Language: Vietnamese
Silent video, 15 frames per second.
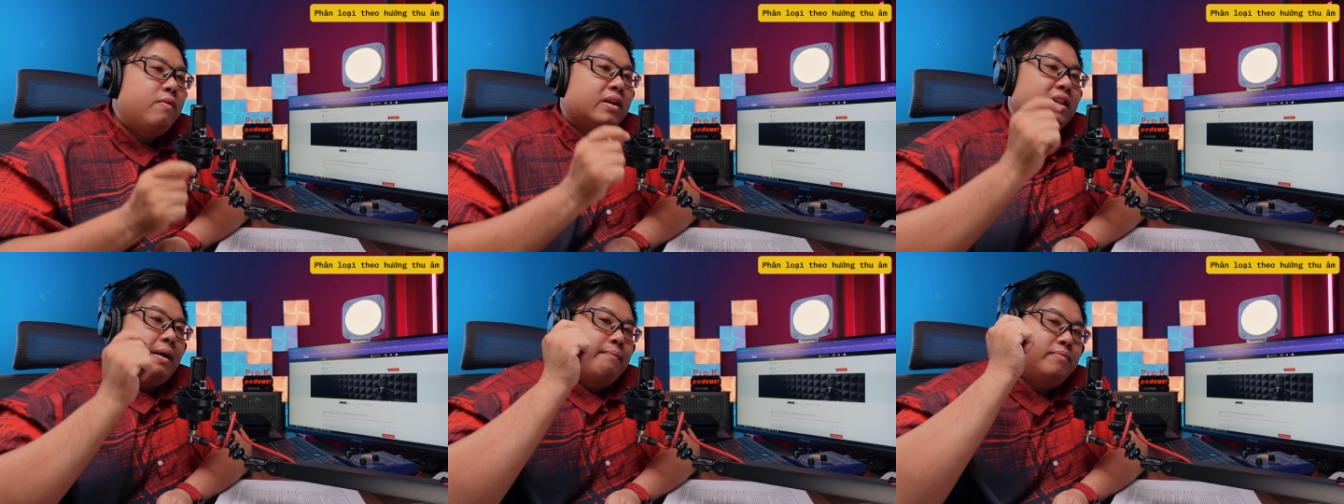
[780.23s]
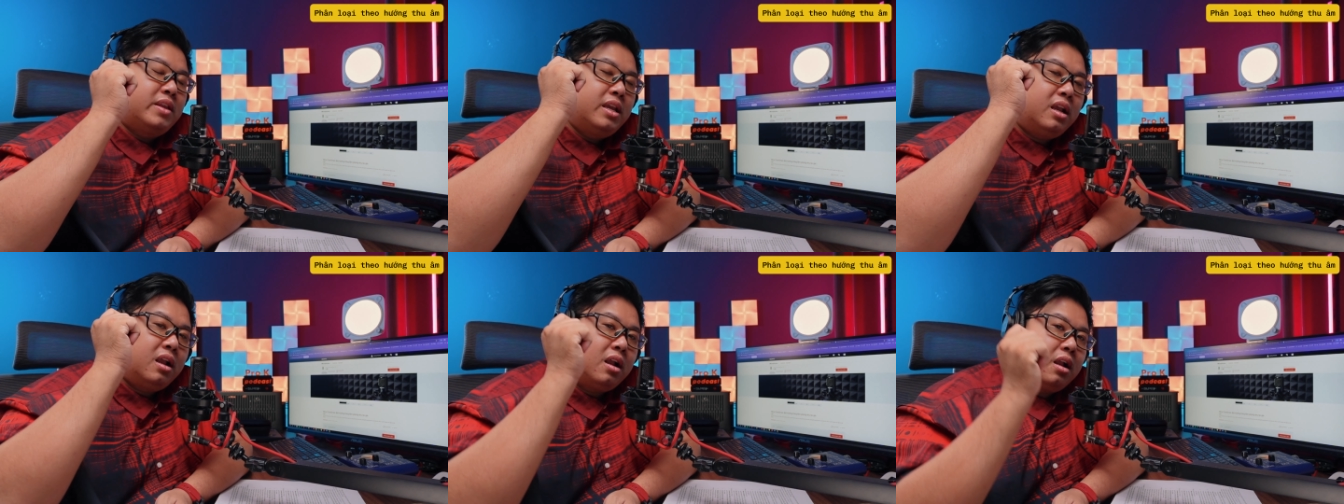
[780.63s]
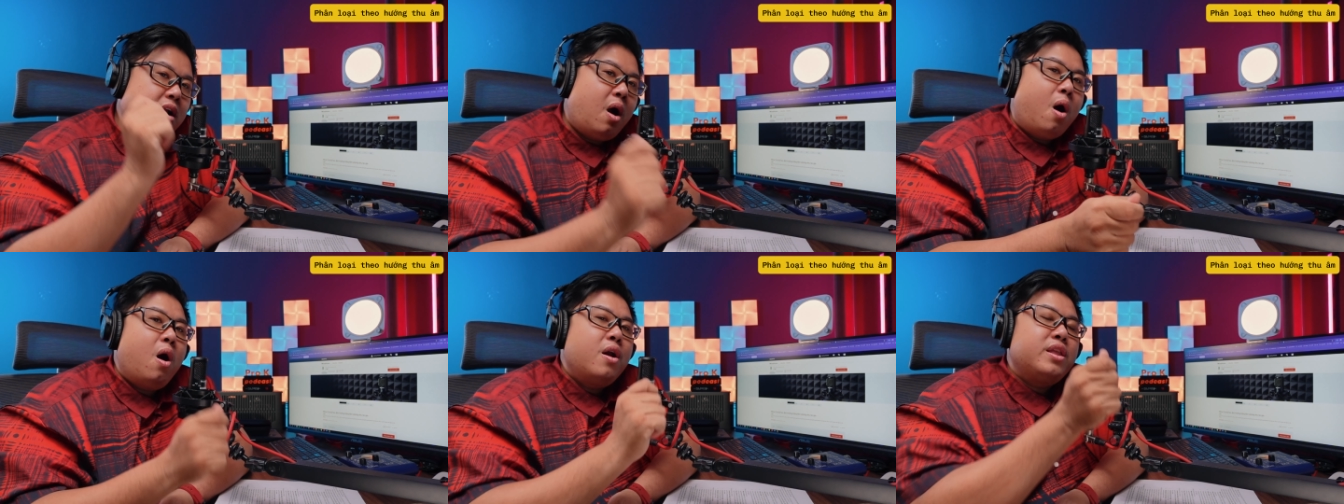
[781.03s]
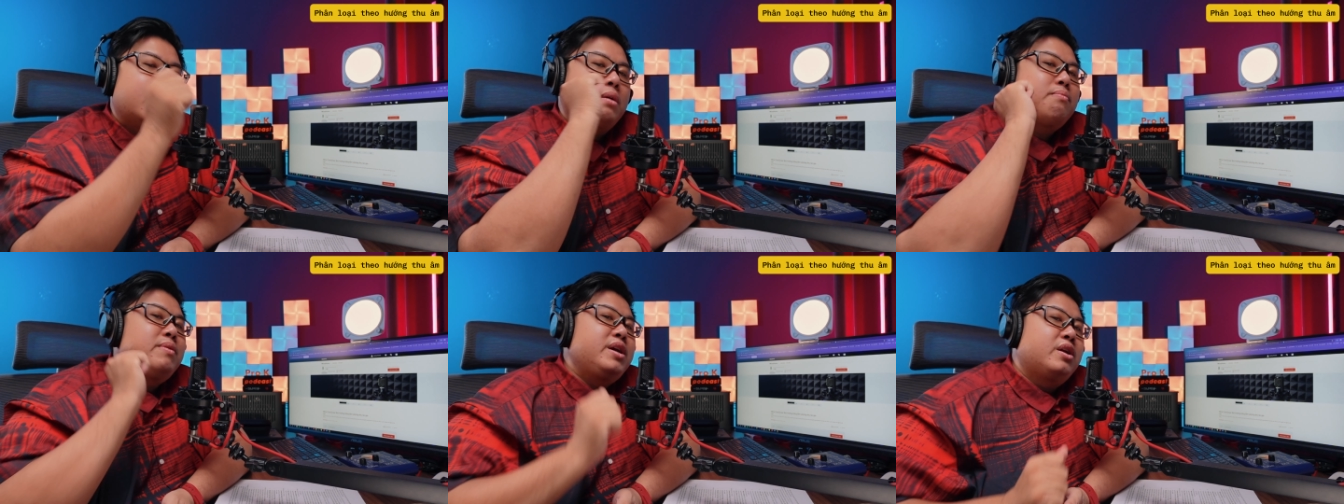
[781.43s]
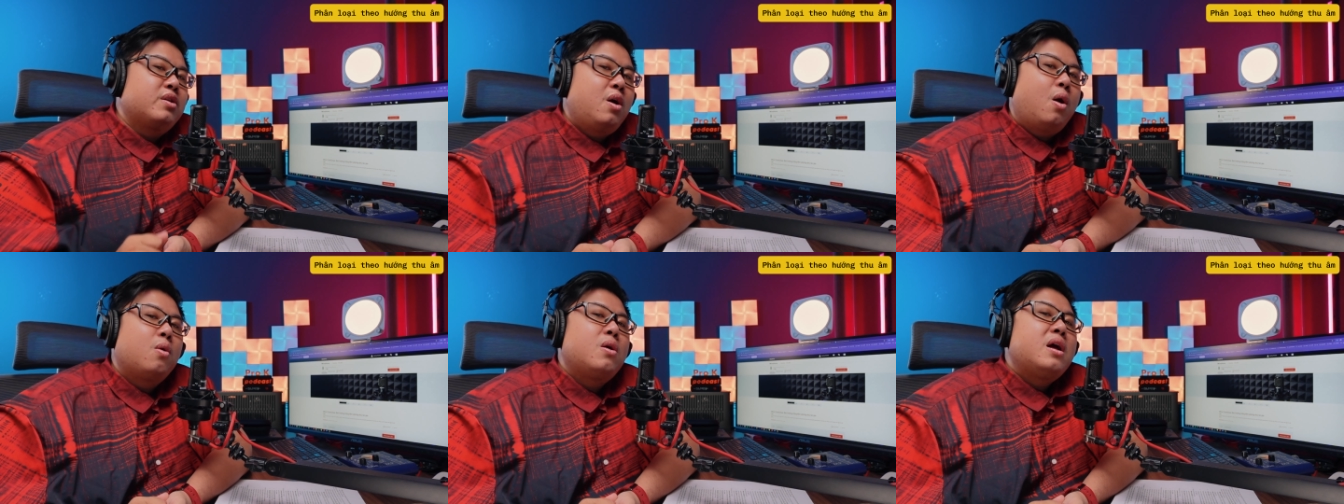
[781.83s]
thu và thậm chí có những
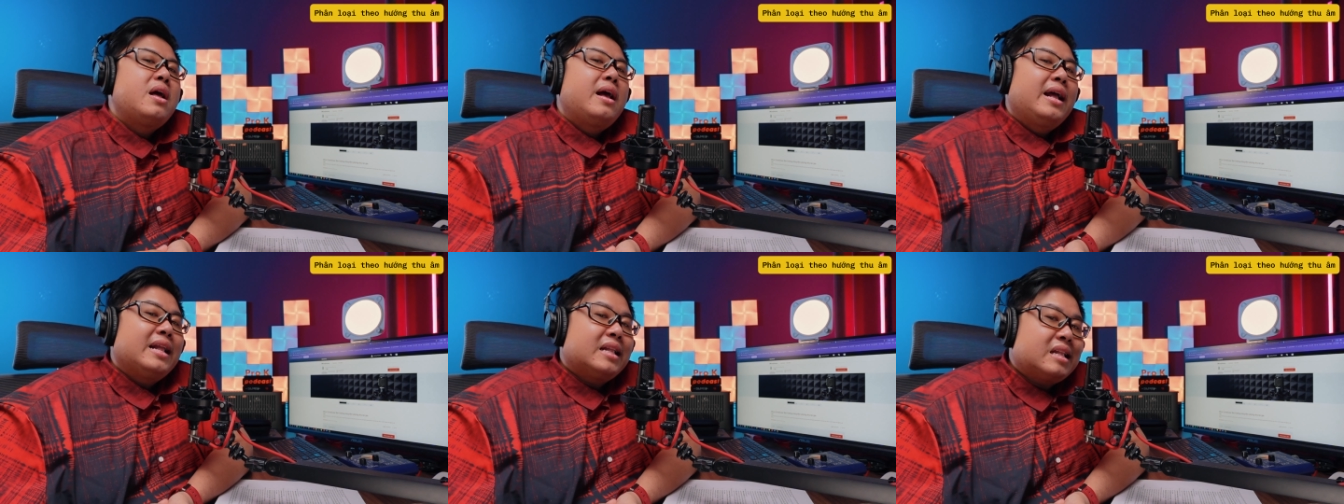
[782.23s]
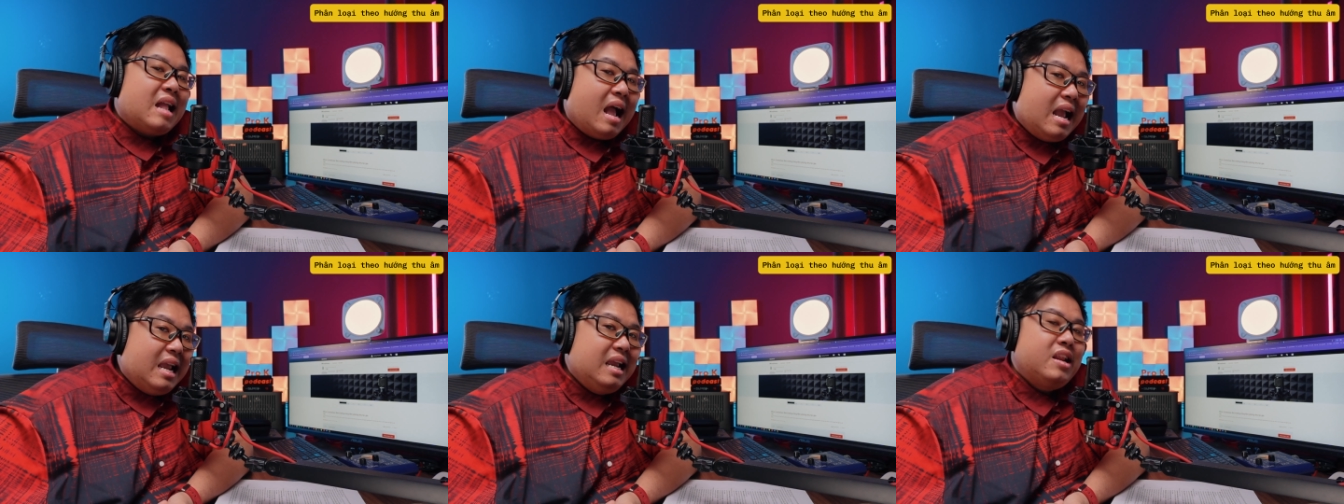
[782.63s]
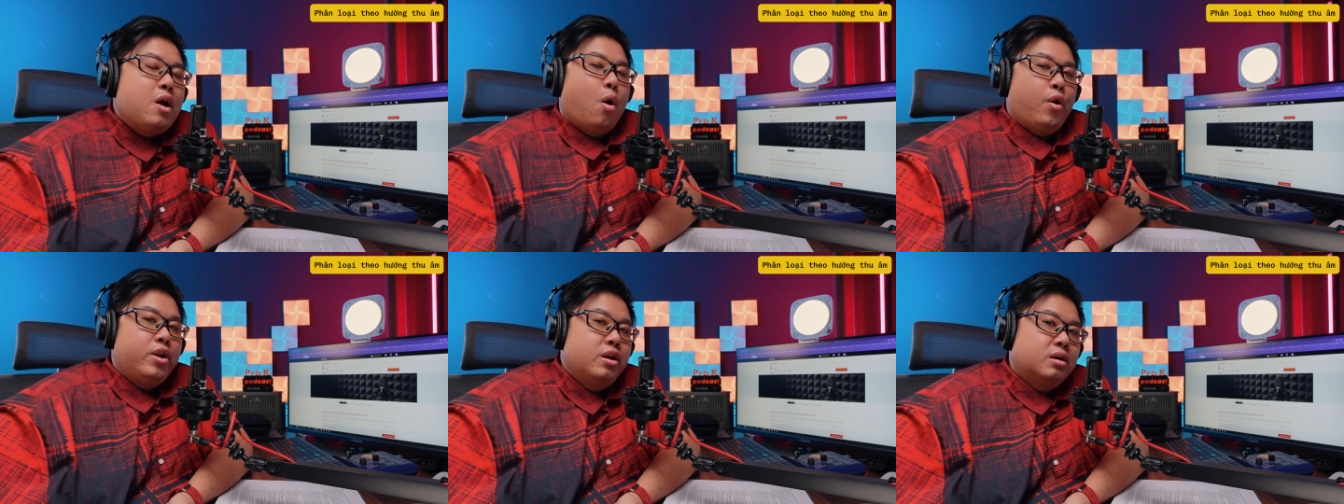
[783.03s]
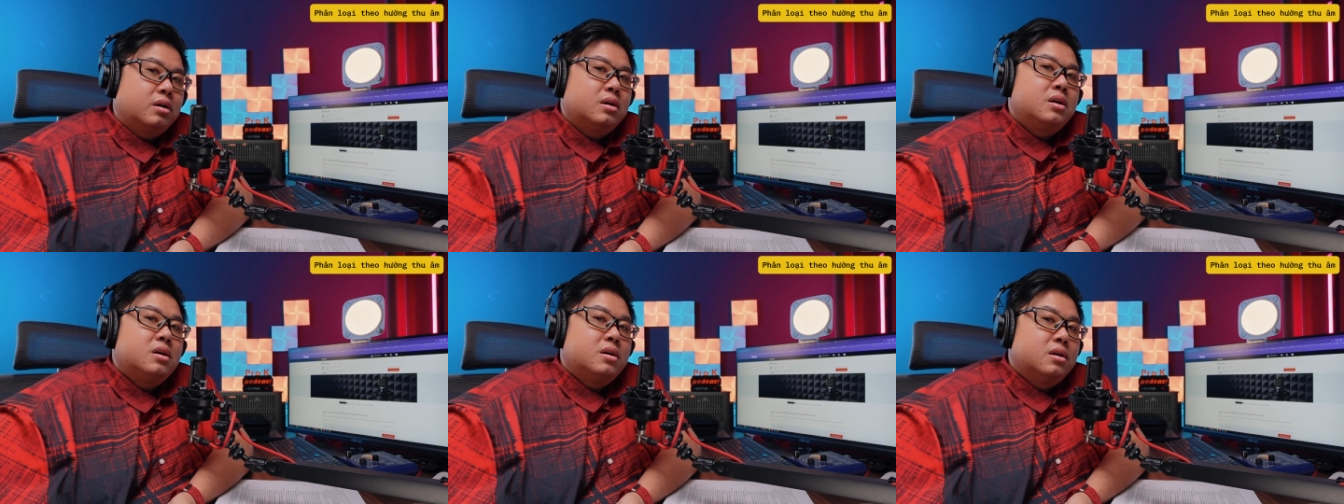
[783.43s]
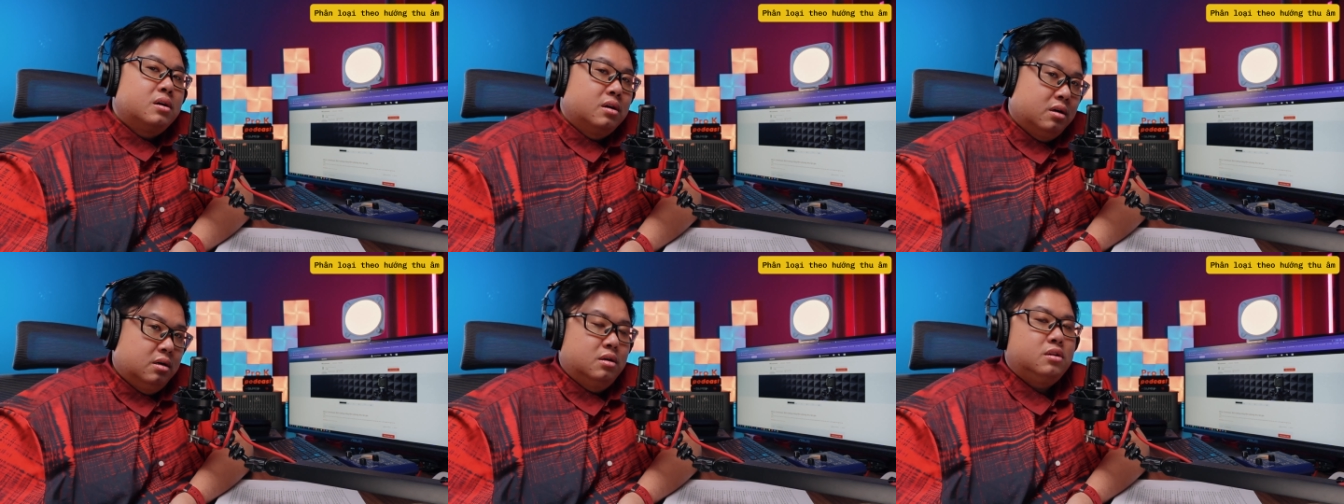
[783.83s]
micro thay đổi được
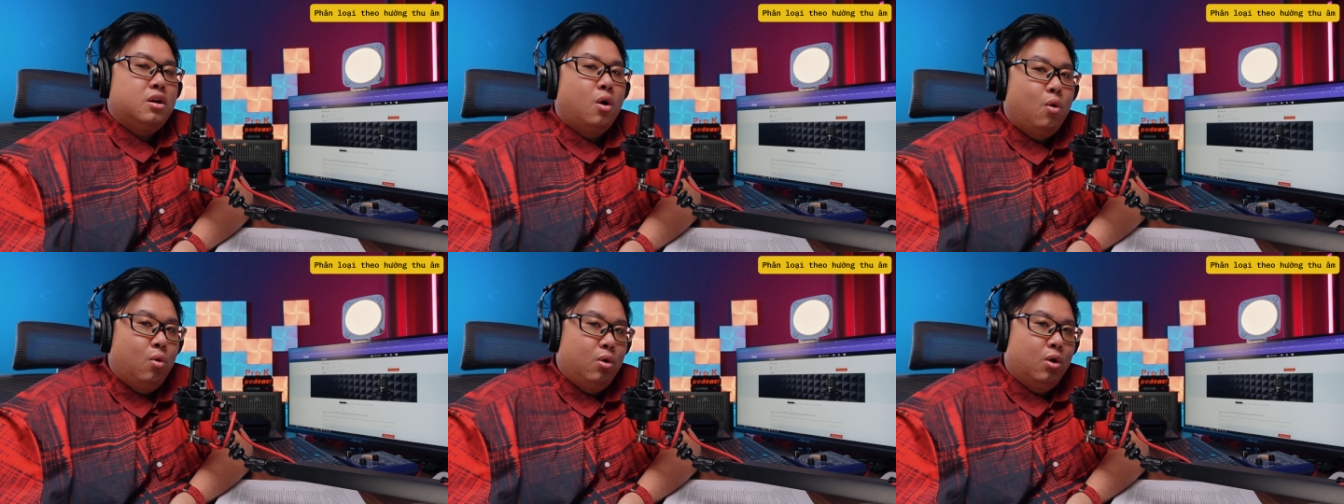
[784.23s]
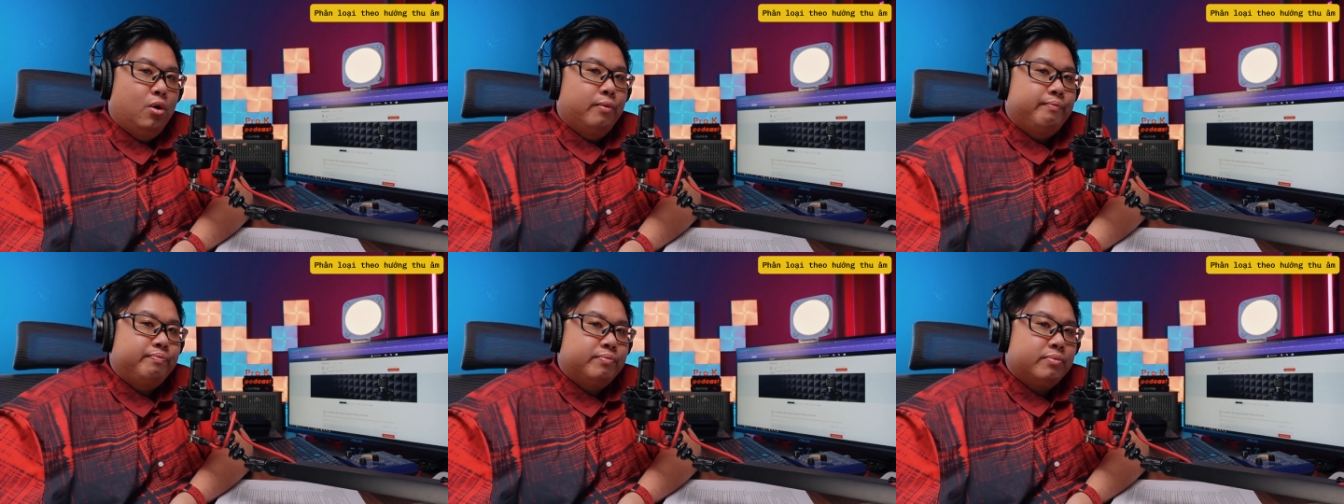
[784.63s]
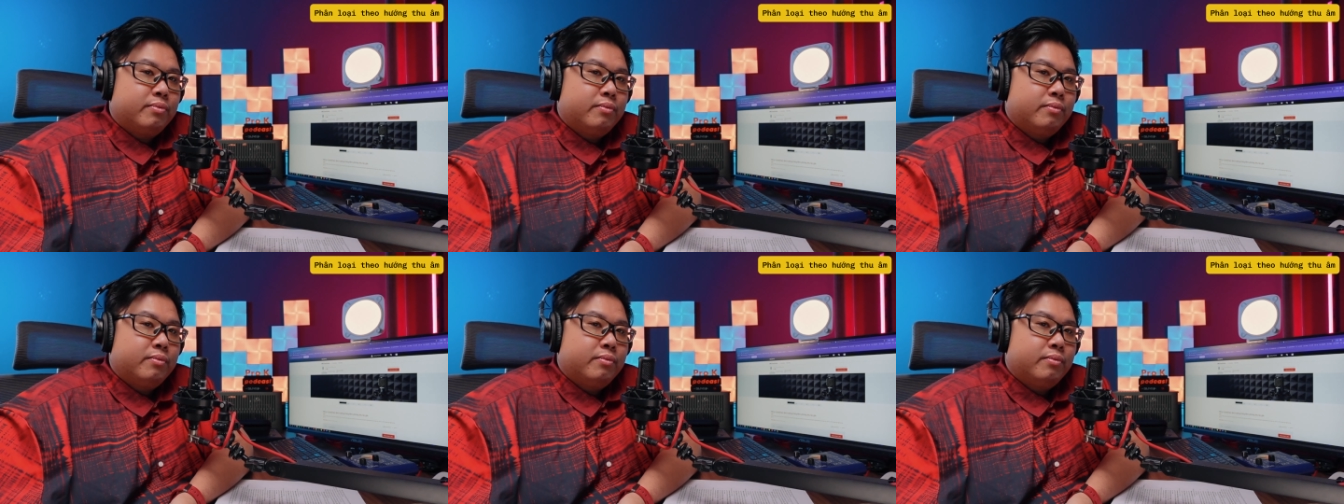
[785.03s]
hướng thu luôn